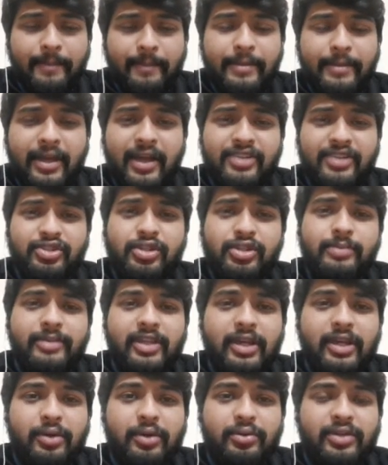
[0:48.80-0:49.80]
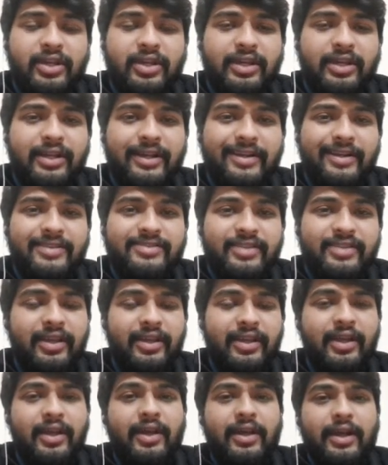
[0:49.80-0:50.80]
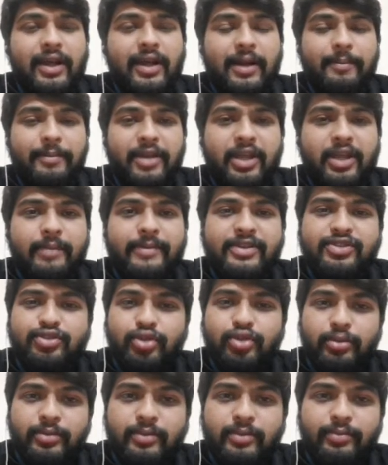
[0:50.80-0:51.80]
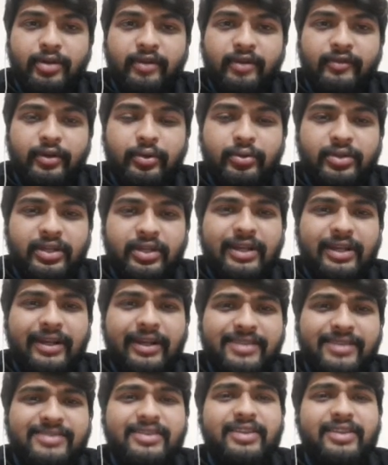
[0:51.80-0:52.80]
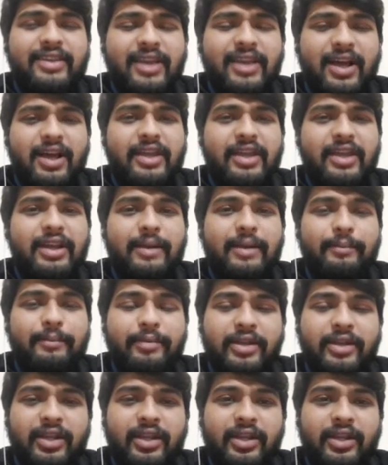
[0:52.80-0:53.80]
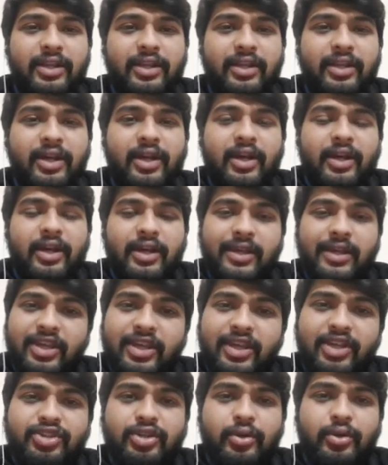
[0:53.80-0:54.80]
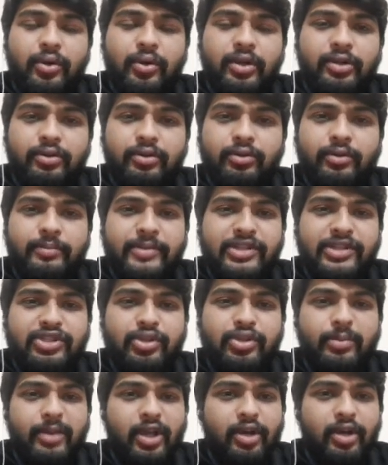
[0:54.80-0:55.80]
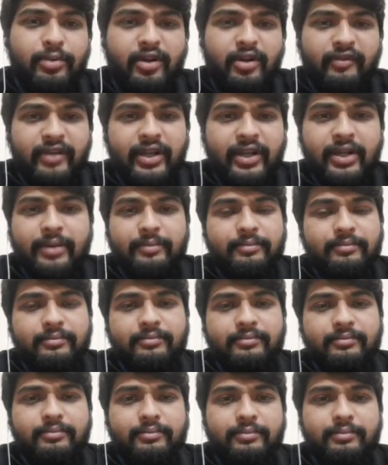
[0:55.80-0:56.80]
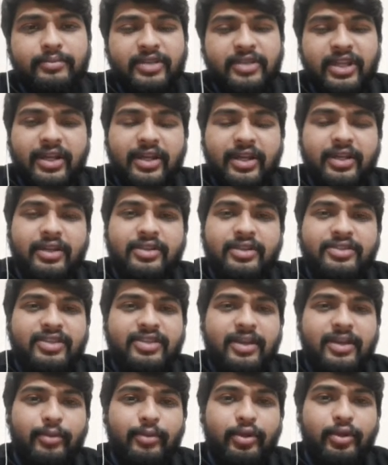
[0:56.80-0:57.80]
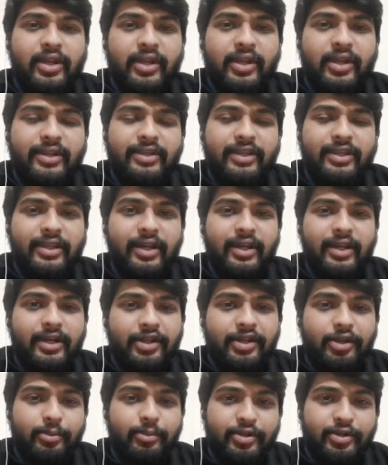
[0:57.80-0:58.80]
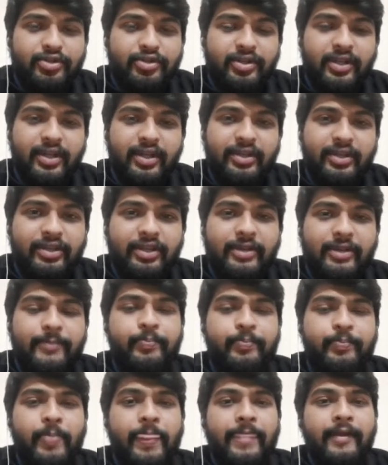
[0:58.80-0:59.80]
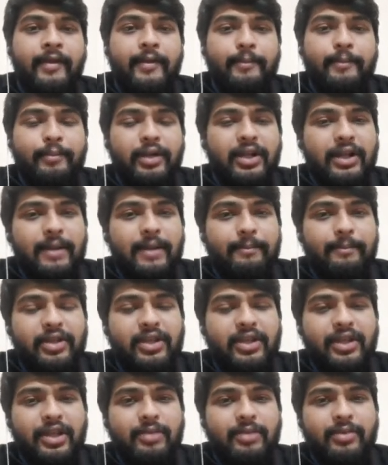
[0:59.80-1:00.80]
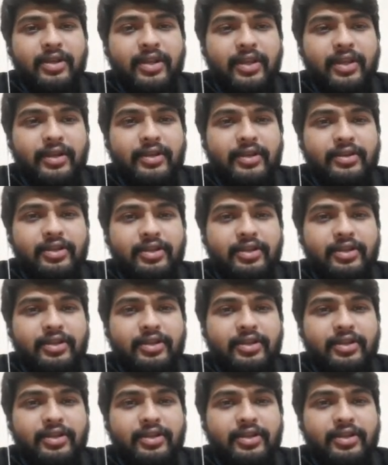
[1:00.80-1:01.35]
अब एक्चुअली में क्या होता है लेटेस्ट से कंपनी के पास जो भी प्रॉफिट होता है लेटेस्ट से कि हाँ एक कंपनी ने एक शेयर होल्डर को बीस रुपये का प्रॉफिट देना है जिसे हम लोग क्या कहते हैं अर्निंग पर शेयर कहते हैं बट कंपनी कई बार क्या